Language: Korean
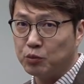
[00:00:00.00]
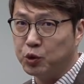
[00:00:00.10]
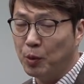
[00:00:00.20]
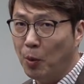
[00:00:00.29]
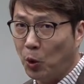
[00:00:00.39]

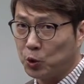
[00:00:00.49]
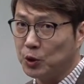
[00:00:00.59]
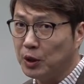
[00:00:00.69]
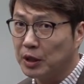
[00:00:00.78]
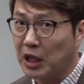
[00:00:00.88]
부모
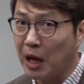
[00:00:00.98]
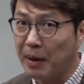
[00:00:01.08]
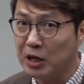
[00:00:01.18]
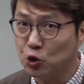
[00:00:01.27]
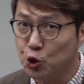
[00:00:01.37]
모두
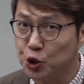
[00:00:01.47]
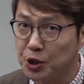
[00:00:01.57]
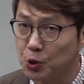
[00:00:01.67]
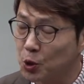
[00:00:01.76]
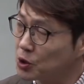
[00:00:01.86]
대만
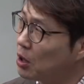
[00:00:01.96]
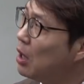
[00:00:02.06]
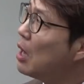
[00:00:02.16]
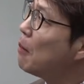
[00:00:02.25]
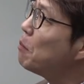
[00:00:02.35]

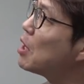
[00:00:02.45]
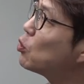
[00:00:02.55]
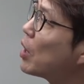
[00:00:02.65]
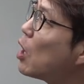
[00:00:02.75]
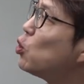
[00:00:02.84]
출신으로서
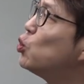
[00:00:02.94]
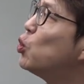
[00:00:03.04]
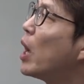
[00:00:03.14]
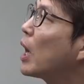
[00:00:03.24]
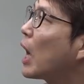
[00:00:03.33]
미국에
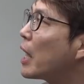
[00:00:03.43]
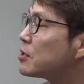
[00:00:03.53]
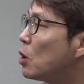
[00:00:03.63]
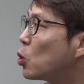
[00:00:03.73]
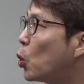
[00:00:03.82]

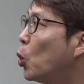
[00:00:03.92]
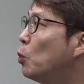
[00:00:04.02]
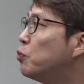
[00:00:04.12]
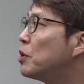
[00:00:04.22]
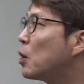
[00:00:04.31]
유학해서
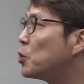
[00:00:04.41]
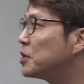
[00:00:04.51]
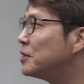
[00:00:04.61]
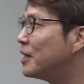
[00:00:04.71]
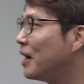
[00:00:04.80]
공부를 하고
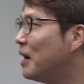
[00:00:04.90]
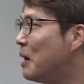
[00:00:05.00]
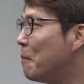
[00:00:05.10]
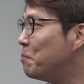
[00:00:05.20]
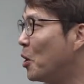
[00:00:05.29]
있었는데
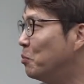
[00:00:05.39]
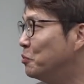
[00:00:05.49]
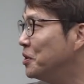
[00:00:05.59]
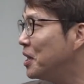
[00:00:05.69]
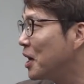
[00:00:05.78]

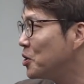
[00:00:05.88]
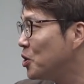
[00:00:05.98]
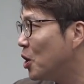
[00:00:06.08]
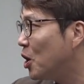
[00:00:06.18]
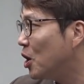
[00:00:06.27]

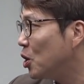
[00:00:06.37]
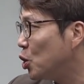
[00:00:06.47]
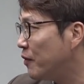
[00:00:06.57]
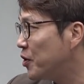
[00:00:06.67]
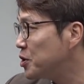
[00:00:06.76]
명문대학이죠.
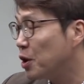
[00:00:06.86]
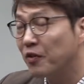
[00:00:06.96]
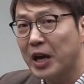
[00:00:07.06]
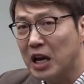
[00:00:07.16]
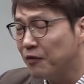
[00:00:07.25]
University
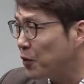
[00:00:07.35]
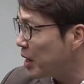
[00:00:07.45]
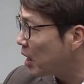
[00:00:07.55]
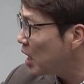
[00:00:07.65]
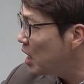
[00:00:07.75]
of
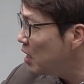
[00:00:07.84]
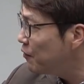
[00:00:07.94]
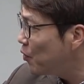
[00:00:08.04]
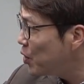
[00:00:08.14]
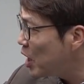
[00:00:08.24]
California,
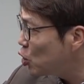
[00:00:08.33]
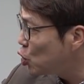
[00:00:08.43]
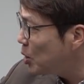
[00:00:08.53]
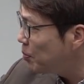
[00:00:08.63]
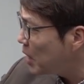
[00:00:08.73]
캘리포니아
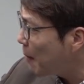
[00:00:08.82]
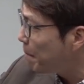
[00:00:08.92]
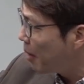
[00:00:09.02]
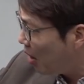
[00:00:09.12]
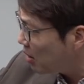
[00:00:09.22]

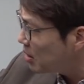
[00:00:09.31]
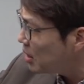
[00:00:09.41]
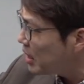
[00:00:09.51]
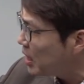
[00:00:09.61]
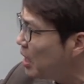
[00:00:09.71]
주립대학
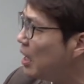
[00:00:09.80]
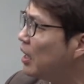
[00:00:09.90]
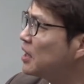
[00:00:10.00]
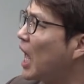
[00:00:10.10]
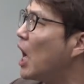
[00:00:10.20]
버클리
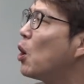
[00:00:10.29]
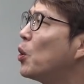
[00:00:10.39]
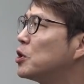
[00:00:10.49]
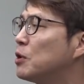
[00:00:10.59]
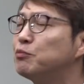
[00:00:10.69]

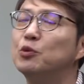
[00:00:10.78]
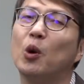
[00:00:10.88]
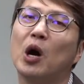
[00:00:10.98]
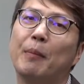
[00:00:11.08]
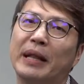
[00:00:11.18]
대학원에서
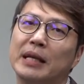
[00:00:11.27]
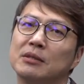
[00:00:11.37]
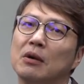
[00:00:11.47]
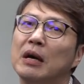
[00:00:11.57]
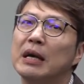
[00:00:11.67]
부모가
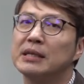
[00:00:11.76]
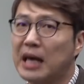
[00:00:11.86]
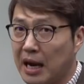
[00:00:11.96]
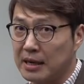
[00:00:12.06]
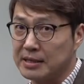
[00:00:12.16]
만나서
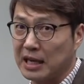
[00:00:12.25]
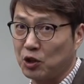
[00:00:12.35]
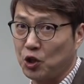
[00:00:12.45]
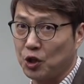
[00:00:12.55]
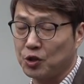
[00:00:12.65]
사랑을
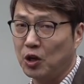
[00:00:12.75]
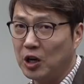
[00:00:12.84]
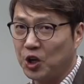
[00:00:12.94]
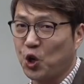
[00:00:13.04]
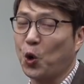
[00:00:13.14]
싹 틔어서
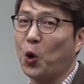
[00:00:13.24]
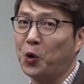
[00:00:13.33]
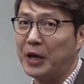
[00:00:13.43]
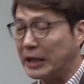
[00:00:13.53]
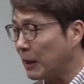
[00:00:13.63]

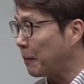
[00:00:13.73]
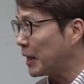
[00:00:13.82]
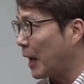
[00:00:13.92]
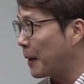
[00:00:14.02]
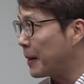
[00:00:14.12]
결혼을
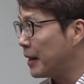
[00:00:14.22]
했답니다.